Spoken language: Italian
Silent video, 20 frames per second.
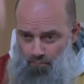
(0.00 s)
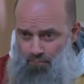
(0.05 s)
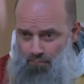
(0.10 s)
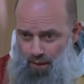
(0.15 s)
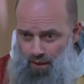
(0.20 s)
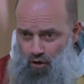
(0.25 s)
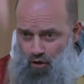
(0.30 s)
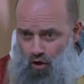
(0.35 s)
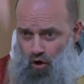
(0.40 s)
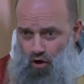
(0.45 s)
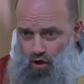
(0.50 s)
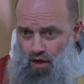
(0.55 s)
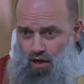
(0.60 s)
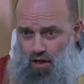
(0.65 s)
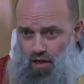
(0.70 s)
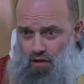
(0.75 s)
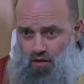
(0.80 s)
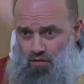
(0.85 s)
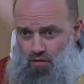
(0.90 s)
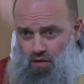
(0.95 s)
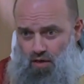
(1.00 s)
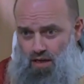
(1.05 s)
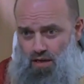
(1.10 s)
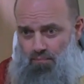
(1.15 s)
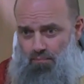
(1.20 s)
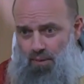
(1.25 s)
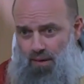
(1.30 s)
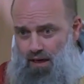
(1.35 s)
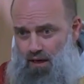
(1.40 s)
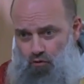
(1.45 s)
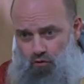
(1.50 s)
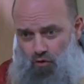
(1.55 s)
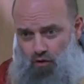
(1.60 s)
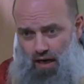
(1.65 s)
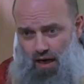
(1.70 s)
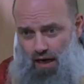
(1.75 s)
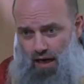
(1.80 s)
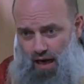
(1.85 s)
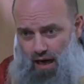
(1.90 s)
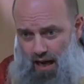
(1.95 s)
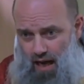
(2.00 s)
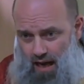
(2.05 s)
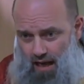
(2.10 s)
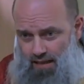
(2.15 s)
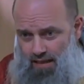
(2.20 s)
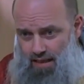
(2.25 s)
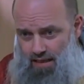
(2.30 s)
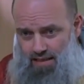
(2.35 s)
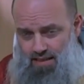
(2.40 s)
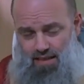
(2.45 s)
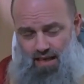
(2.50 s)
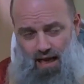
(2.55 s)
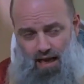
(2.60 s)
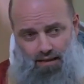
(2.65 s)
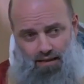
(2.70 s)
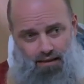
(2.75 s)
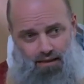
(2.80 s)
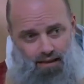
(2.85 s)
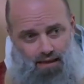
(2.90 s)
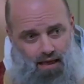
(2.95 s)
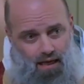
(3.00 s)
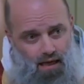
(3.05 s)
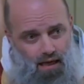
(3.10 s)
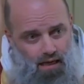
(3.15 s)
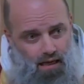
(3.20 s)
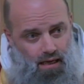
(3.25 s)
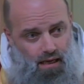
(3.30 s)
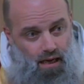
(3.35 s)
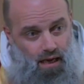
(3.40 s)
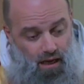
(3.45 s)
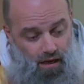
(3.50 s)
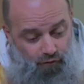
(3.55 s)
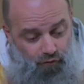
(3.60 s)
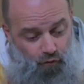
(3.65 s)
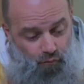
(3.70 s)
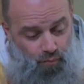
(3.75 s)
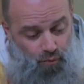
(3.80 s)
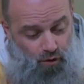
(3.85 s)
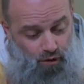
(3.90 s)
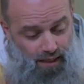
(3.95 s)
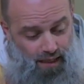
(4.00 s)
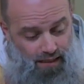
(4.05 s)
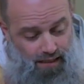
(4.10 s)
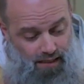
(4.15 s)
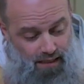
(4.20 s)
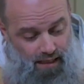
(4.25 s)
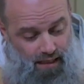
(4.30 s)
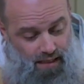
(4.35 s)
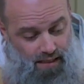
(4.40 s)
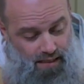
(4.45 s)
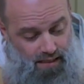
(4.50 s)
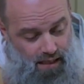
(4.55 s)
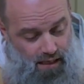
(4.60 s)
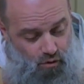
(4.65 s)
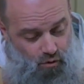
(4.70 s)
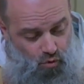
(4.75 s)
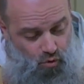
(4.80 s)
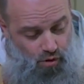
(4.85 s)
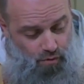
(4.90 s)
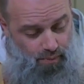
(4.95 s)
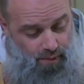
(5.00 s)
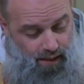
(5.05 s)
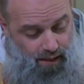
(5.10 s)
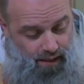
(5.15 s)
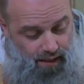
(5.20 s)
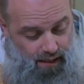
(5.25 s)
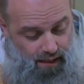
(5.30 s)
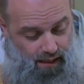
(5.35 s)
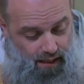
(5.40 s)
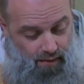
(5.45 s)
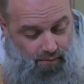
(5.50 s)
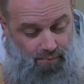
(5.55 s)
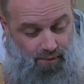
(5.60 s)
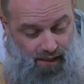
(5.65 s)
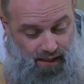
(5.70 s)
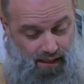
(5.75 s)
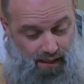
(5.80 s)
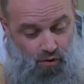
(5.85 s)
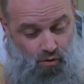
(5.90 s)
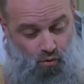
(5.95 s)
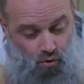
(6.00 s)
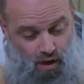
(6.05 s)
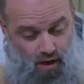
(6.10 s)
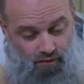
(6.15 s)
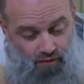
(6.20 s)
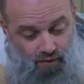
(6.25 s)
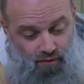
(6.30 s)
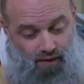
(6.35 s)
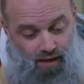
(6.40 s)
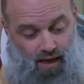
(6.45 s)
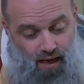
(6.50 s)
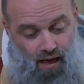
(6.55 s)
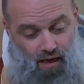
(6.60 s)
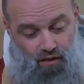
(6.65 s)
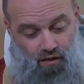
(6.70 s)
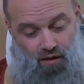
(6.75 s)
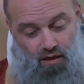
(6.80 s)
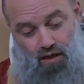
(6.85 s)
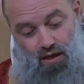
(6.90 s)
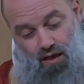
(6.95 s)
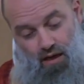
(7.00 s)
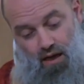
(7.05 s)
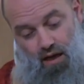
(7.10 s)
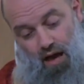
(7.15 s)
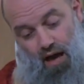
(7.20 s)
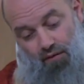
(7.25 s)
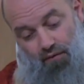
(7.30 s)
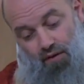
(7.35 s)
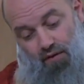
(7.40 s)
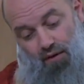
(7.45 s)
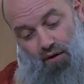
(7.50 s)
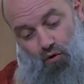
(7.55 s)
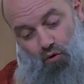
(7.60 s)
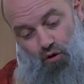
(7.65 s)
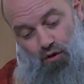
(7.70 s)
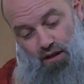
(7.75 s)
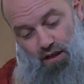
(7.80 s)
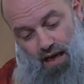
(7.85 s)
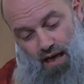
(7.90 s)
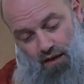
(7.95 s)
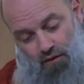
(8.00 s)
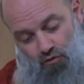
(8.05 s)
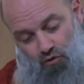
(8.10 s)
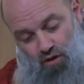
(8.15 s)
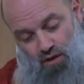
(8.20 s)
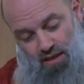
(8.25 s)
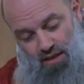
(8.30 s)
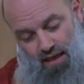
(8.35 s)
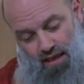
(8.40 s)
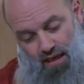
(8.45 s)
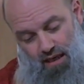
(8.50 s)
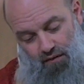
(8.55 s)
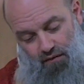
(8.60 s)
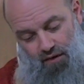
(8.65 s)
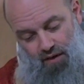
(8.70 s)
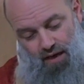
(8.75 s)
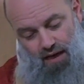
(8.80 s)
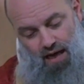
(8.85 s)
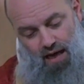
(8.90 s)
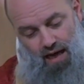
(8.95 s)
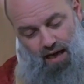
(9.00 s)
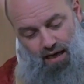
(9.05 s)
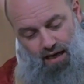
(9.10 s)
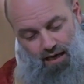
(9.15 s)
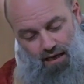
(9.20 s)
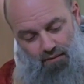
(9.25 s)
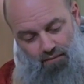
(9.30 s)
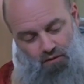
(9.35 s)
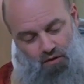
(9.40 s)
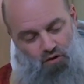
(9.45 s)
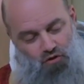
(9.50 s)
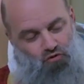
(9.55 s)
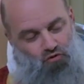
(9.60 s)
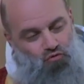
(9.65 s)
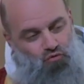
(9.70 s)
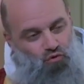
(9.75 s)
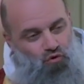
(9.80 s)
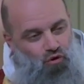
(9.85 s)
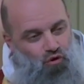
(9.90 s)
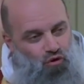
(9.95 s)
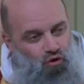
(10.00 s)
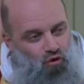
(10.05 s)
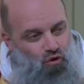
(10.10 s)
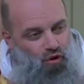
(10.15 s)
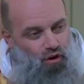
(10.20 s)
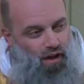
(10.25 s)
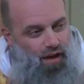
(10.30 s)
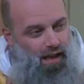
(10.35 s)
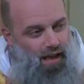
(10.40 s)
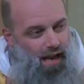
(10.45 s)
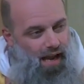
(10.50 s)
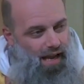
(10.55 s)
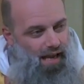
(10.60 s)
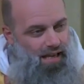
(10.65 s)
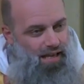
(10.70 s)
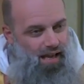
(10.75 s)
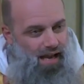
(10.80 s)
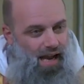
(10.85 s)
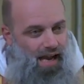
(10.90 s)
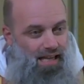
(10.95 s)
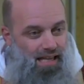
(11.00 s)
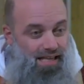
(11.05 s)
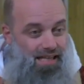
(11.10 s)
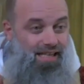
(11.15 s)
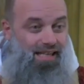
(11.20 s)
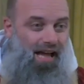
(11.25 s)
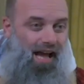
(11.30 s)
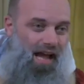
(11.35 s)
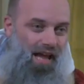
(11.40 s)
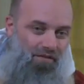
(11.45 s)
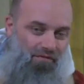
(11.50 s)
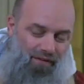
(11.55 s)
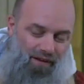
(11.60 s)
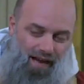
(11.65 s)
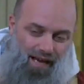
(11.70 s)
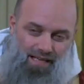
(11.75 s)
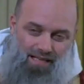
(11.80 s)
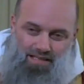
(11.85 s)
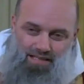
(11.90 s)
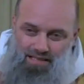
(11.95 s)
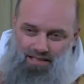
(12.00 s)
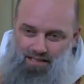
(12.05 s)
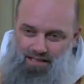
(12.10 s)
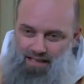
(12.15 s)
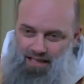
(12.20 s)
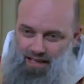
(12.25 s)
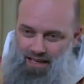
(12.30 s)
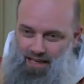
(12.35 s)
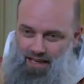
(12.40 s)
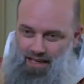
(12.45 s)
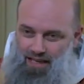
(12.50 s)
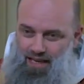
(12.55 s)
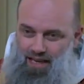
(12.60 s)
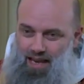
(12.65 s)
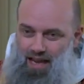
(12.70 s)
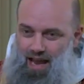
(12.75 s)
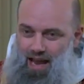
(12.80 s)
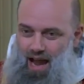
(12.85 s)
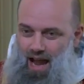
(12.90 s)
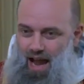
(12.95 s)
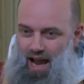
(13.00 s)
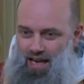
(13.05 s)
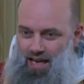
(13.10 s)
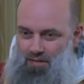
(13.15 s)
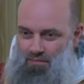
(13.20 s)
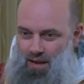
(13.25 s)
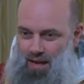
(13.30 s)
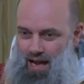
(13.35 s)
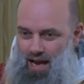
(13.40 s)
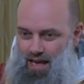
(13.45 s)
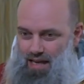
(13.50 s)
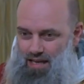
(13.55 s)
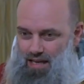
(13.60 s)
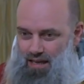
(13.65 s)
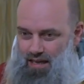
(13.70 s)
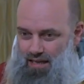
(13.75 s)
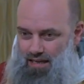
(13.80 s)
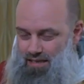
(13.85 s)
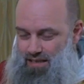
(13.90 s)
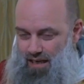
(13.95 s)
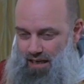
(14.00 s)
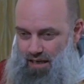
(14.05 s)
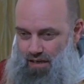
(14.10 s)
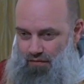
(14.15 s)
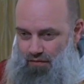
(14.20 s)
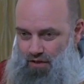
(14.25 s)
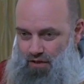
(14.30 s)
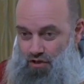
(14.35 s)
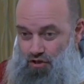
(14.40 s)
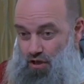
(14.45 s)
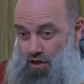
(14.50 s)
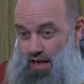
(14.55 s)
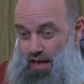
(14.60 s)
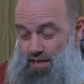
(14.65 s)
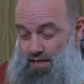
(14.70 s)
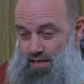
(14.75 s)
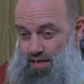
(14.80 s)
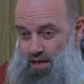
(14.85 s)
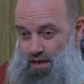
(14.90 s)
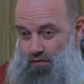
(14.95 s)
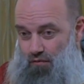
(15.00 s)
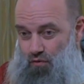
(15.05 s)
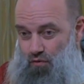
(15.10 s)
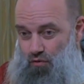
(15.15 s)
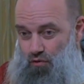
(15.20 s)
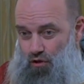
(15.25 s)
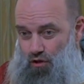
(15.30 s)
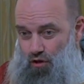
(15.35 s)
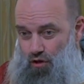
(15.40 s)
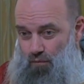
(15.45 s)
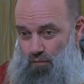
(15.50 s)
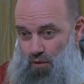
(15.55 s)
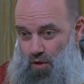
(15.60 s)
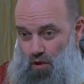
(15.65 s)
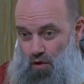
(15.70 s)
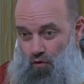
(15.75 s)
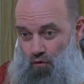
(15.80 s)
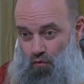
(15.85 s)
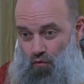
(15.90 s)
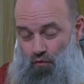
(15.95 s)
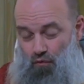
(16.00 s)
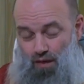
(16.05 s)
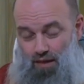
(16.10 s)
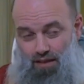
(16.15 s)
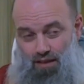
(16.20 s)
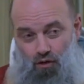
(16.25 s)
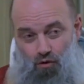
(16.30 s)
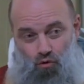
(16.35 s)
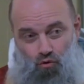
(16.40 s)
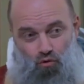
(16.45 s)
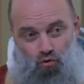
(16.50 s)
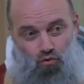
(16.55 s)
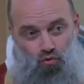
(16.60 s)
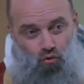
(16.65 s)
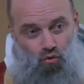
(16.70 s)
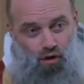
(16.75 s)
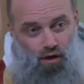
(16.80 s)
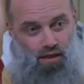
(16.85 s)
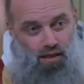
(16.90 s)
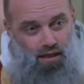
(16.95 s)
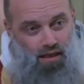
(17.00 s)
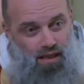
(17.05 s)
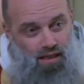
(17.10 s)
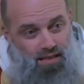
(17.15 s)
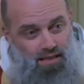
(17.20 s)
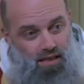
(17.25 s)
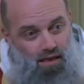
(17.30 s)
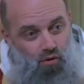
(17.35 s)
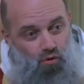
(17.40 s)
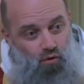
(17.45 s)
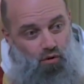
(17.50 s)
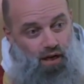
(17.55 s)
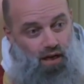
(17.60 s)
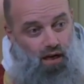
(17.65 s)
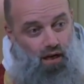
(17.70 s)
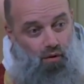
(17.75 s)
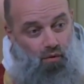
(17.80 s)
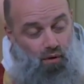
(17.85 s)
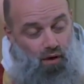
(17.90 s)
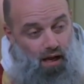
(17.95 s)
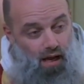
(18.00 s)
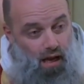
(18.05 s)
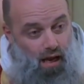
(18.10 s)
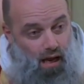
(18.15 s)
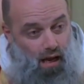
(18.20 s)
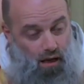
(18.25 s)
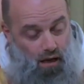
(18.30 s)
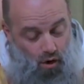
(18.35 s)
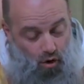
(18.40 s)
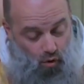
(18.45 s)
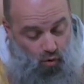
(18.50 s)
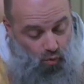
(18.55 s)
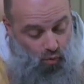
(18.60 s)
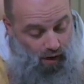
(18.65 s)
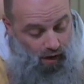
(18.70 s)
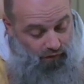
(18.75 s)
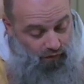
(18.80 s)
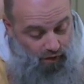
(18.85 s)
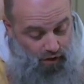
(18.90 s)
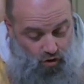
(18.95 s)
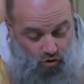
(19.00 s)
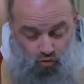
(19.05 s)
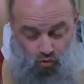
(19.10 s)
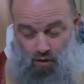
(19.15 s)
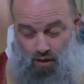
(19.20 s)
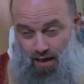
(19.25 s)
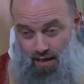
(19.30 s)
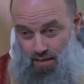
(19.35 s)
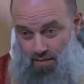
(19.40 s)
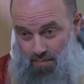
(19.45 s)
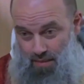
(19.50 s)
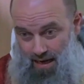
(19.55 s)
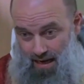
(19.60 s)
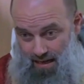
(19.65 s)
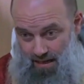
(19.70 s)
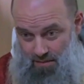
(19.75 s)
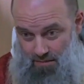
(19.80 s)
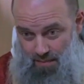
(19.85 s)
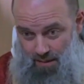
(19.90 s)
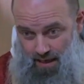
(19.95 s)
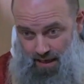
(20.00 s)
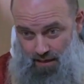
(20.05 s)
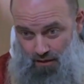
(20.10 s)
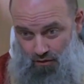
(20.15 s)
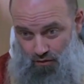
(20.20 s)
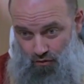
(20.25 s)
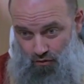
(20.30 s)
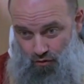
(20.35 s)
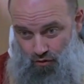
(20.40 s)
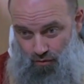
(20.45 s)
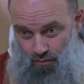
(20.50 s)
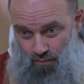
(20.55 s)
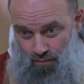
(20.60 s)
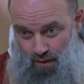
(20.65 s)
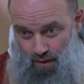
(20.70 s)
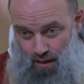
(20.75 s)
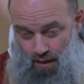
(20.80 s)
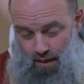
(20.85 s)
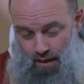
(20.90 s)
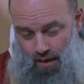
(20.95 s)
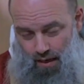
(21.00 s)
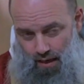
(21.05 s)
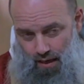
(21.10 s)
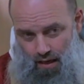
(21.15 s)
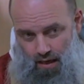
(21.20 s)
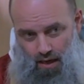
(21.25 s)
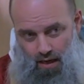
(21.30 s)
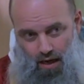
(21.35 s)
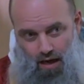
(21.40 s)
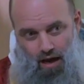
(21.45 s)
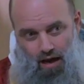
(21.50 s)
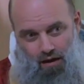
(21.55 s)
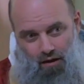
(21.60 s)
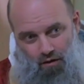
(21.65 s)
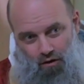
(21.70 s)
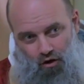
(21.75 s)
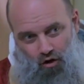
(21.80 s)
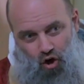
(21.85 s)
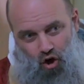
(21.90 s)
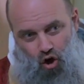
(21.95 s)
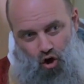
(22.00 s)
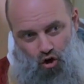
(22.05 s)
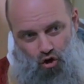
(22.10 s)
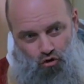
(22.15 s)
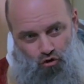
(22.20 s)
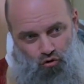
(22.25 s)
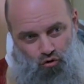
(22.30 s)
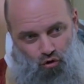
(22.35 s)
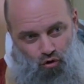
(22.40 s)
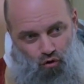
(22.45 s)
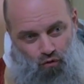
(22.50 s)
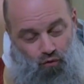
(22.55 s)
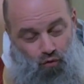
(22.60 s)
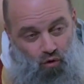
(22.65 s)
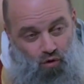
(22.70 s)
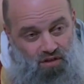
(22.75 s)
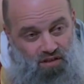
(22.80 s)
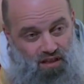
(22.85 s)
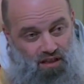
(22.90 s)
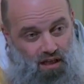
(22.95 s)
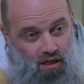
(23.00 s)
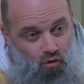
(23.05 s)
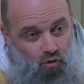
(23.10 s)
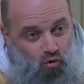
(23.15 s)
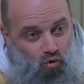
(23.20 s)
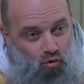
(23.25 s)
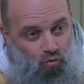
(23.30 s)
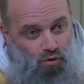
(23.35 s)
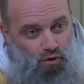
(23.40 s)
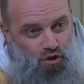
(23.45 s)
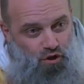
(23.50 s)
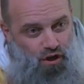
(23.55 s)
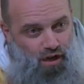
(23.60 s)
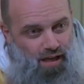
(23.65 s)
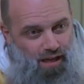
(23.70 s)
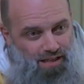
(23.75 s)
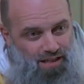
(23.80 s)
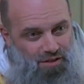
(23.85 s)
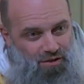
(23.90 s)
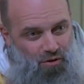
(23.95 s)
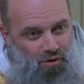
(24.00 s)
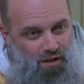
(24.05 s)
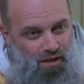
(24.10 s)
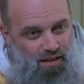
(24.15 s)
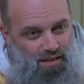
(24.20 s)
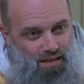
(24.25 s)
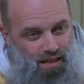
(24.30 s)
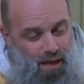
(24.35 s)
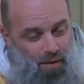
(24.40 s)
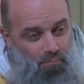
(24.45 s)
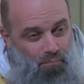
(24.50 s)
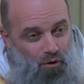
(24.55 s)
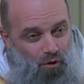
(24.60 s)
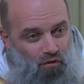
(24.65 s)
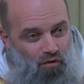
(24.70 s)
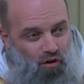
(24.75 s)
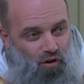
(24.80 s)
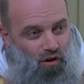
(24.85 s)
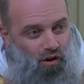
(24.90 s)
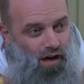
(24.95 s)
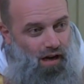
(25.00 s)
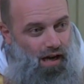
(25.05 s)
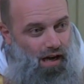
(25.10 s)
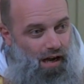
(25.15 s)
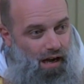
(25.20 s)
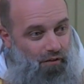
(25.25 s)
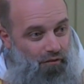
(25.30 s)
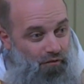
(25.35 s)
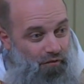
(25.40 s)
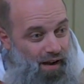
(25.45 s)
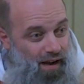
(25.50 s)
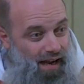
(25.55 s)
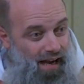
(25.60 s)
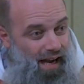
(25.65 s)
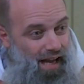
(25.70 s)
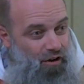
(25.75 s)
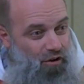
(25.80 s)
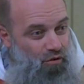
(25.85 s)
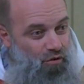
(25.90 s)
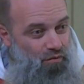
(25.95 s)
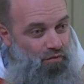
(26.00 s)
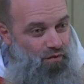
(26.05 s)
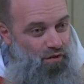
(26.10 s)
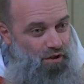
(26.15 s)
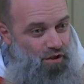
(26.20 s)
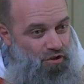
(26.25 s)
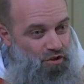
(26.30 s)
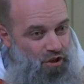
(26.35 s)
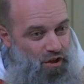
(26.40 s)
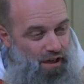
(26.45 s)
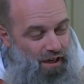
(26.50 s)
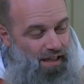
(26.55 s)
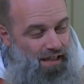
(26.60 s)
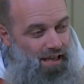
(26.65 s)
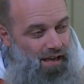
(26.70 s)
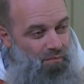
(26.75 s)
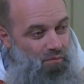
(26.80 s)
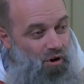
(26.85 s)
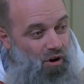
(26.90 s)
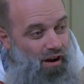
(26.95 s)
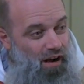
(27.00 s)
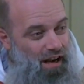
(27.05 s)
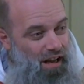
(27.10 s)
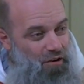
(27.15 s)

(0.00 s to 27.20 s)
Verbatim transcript: però l'imperatore era ad Alessandria e fu portata dinanzi a lui perché, perché lui aveva aveva ordinato di sacrificare in suo onore agli, agli, ai falsi dei animali e sacrifici, lei si rifiutò, fu fatta condurre dinanzi a lui, era una, una fanciulla di bell'aspetto e colto forse da concupiscenza o chissà provò a farla convincere, chiamò alla